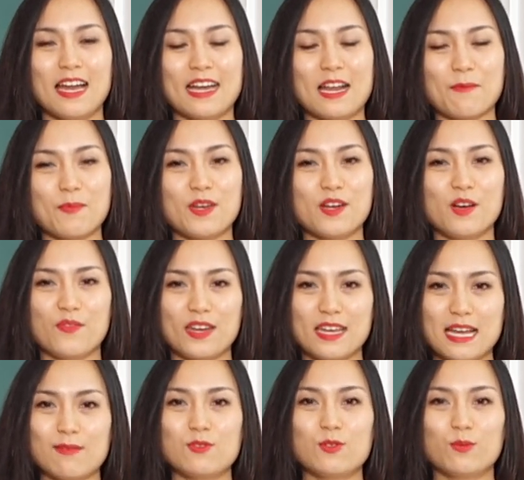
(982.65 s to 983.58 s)
đặc biệt ở
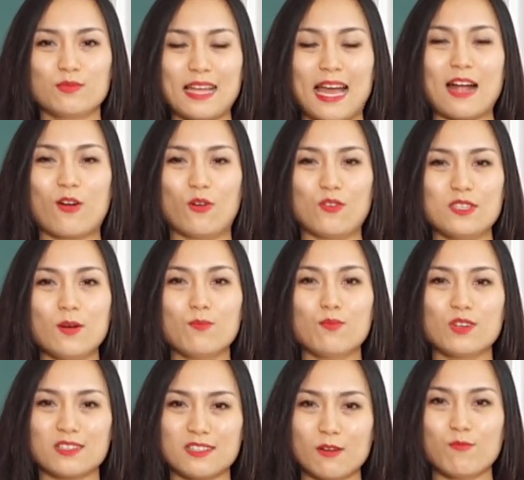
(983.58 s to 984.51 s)
Việt Nam chúng ta có trồng
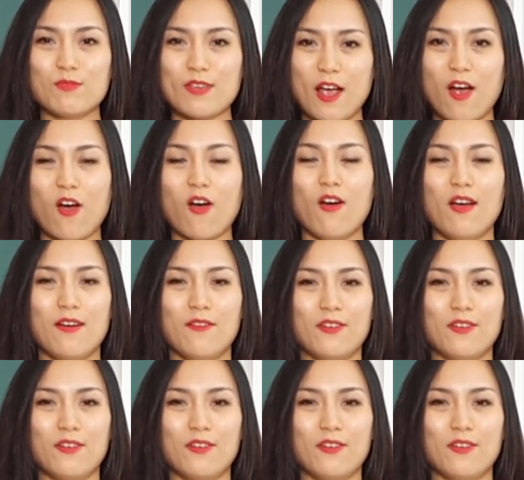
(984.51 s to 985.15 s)
được rong nho